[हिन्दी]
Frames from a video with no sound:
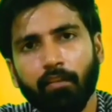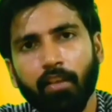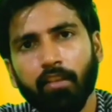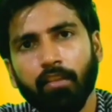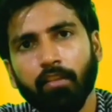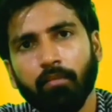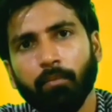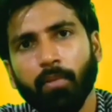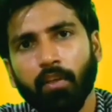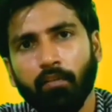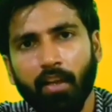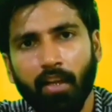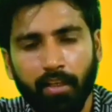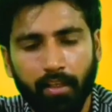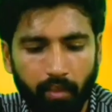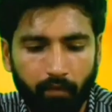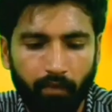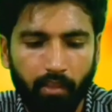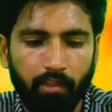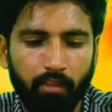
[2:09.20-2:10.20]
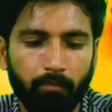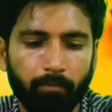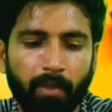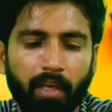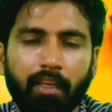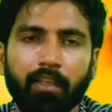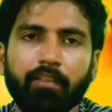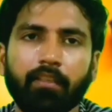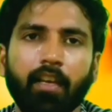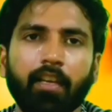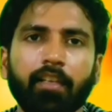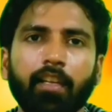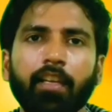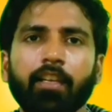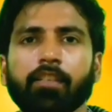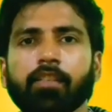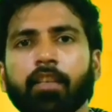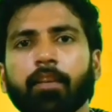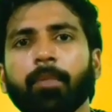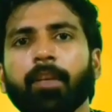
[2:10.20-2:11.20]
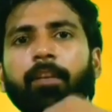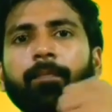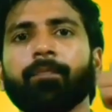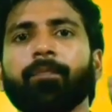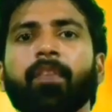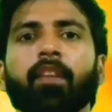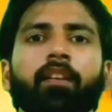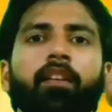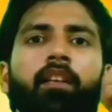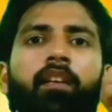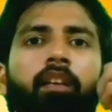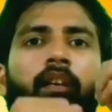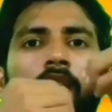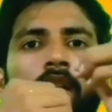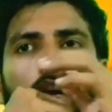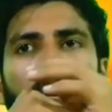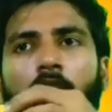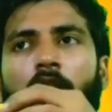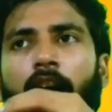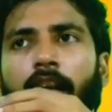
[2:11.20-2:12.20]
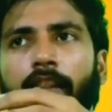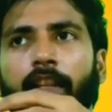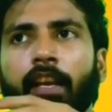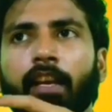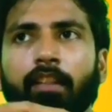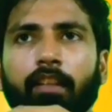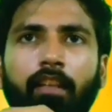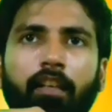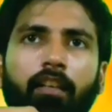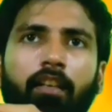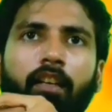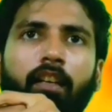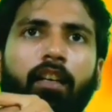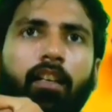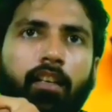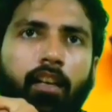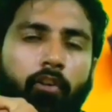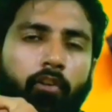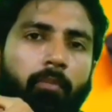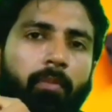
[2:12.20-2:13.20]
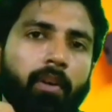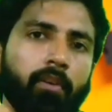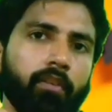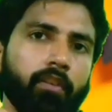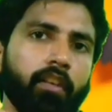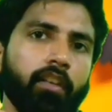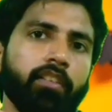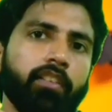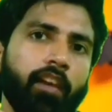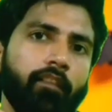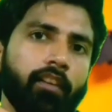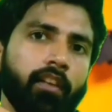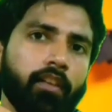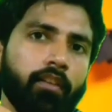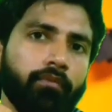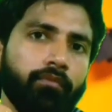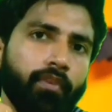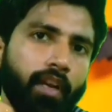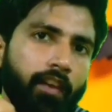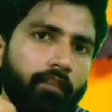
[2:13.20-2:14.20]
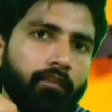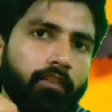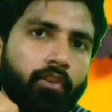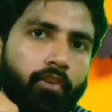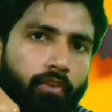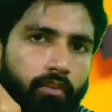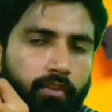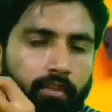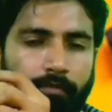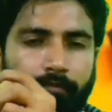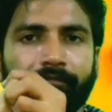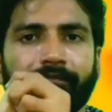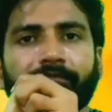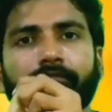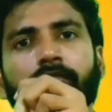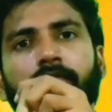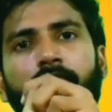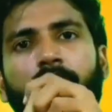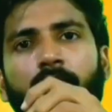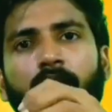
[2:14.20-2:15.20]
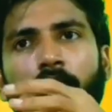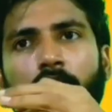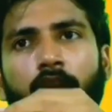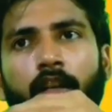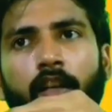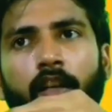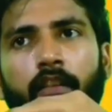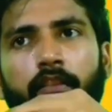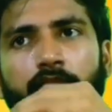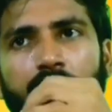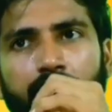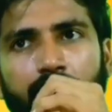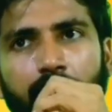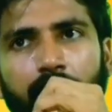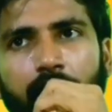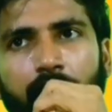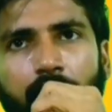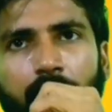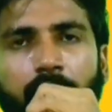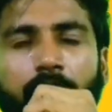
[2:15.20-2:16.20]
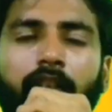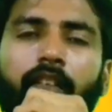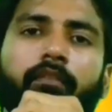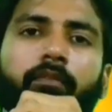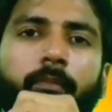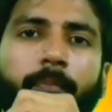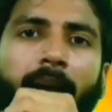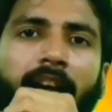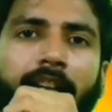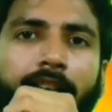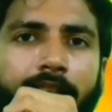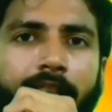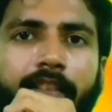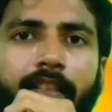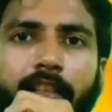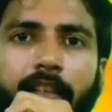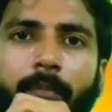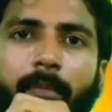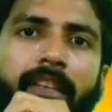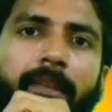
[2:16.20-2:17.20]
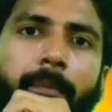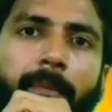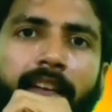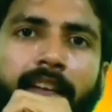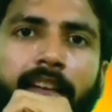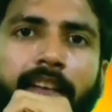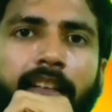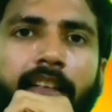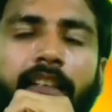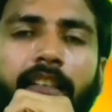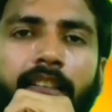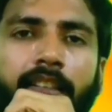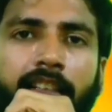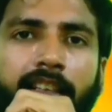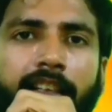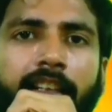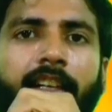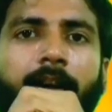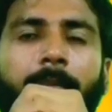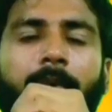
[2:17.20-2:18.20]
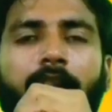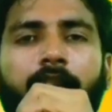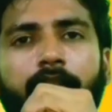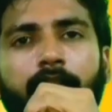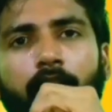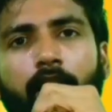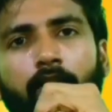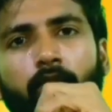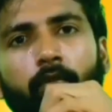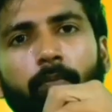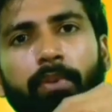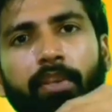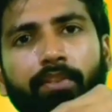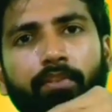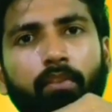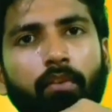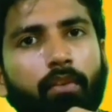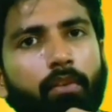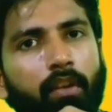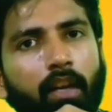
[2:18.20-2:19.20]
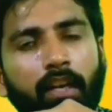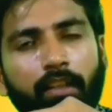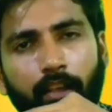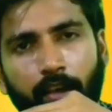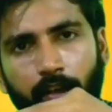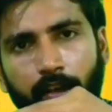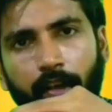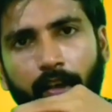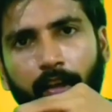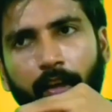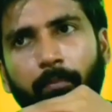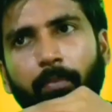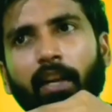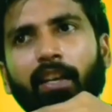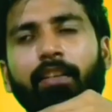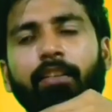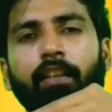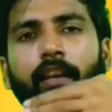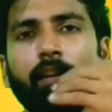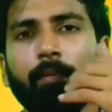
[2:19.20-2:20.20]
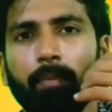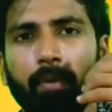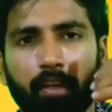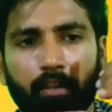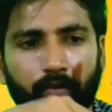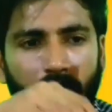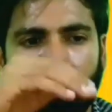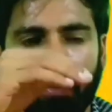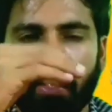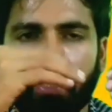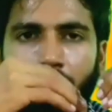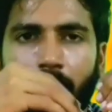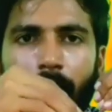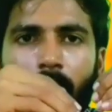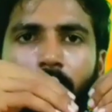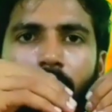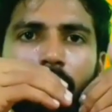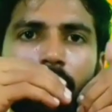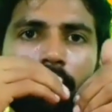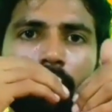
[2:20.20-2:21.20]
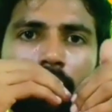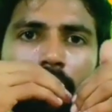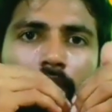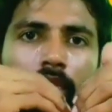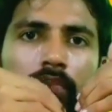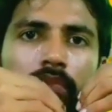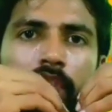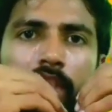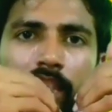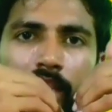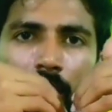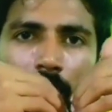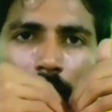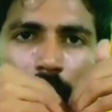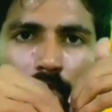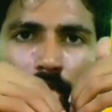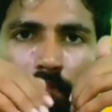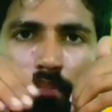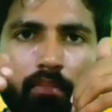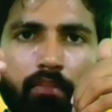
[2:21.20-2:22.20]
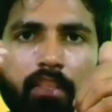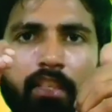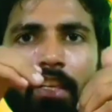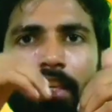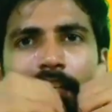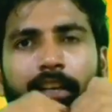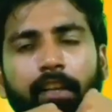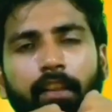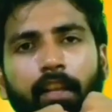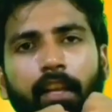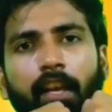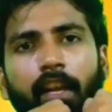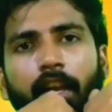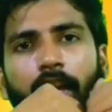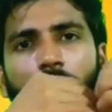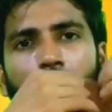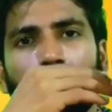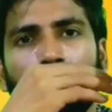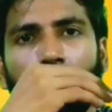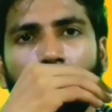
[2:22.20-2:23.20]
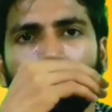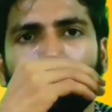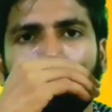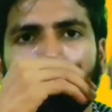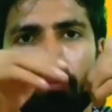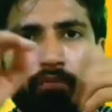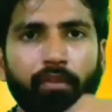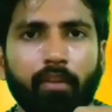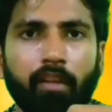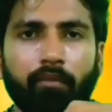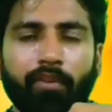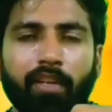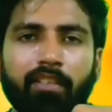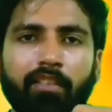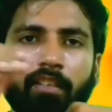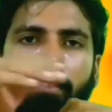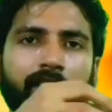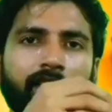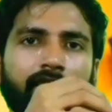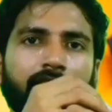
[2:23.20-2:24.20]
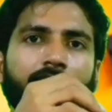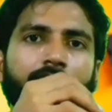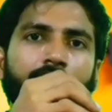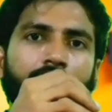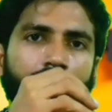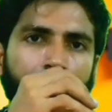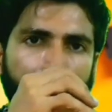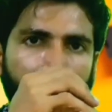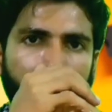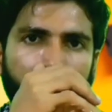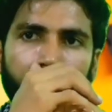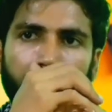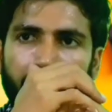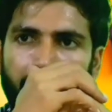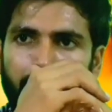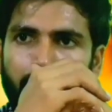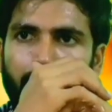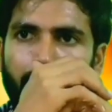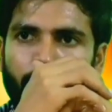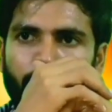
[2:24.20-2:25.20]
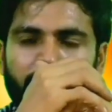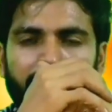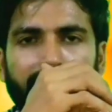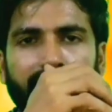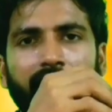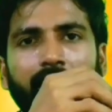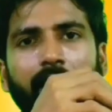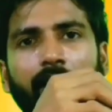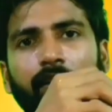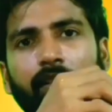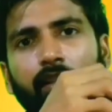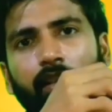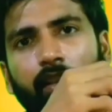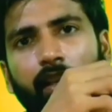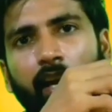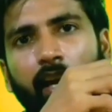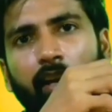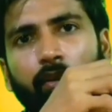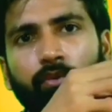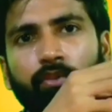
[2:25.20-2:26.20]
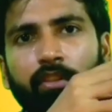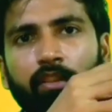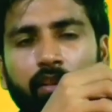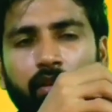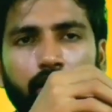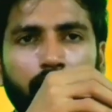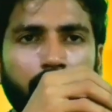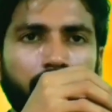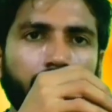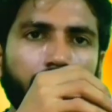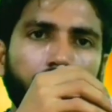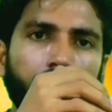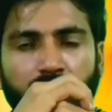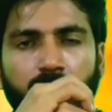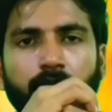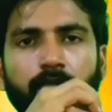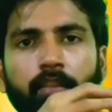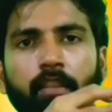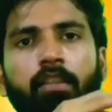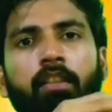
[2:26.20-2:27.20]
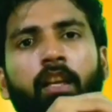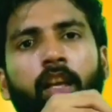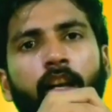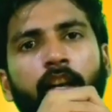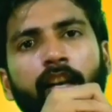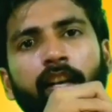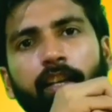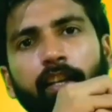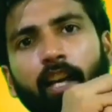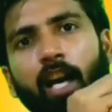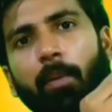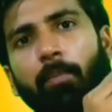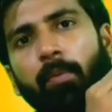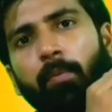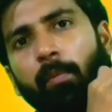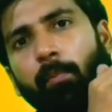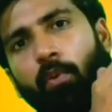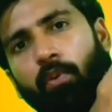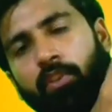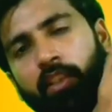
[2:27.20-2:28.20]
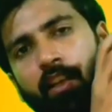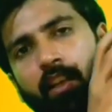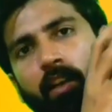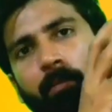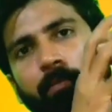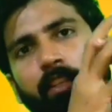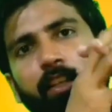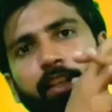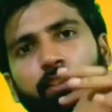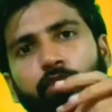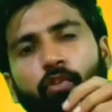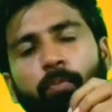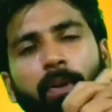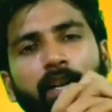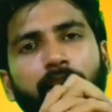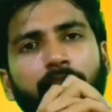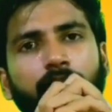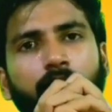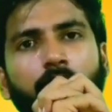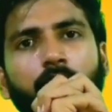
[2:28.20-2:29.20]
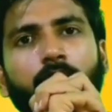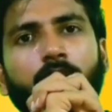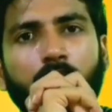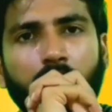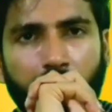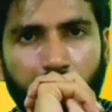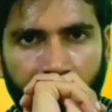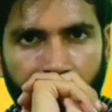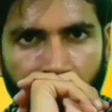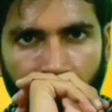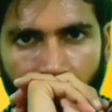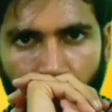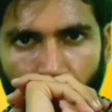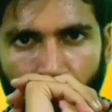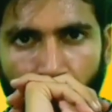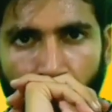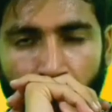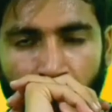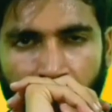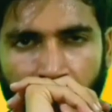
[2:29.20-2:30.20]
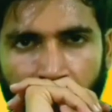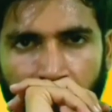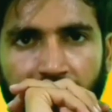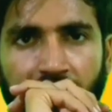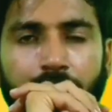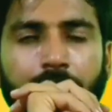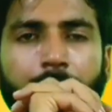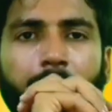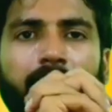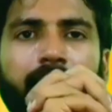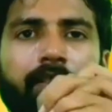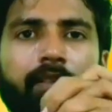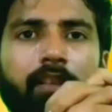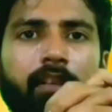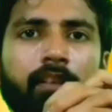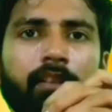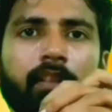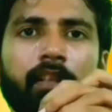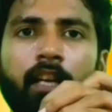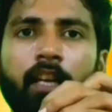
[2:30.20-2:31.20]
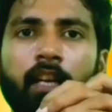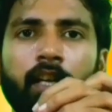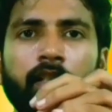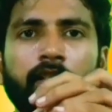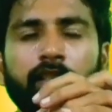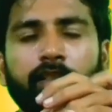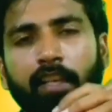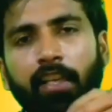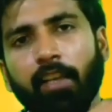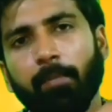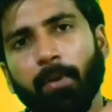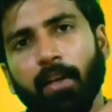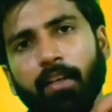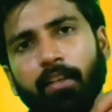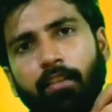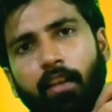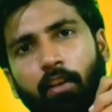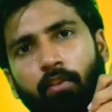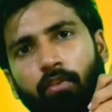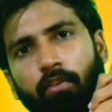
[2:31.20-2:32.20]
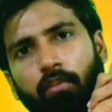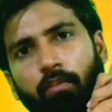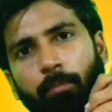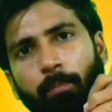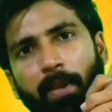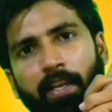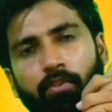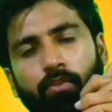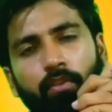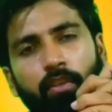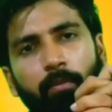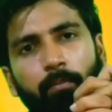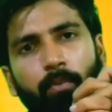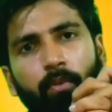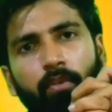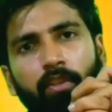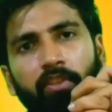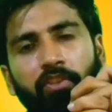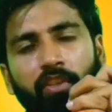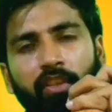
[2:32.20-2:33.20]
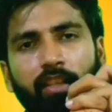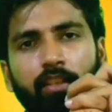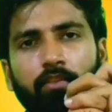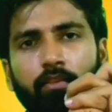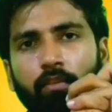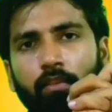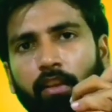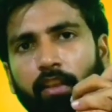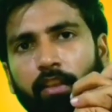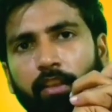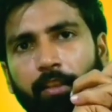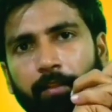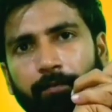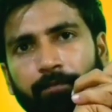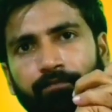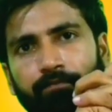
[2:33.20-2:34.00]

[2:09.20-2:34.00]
वक्त बंटवारे के वक्त पाकिस्तान के हिस्से में आते हैं राउंड अबाउट सेवेंटी फाइव करोड़ जिसकी uh, पहली किस्त की मद में इंडिया पाकिस्तान को 20 करोड़ अदा करता है पाकिस्तान अपने कुछ निज़ामों को कुछ निज़ाम को सीधा करता है अपना कुछ इंफ्रास्ट्रक्चर तैयार करता है कुछ चीज़ें लाइन करता है कुछ आ, लेकिन अभी भी बहुत से काम थे जो पाकिस्तान को करने थे और जिसकी पाकिस्तान जिसके लिए पाकिस्तान को पैसों की बहुत ही शदीद ज़रूरत थी